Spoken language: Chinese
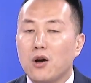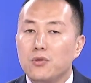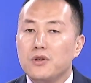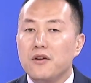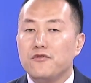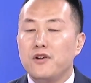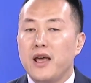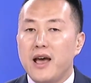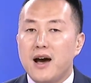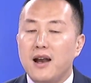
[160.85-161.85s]
工业富
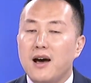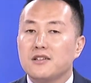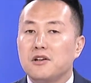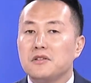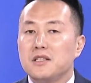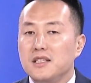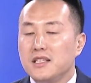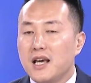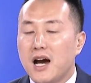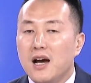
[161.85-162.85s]
联啊，浪潮信息啊，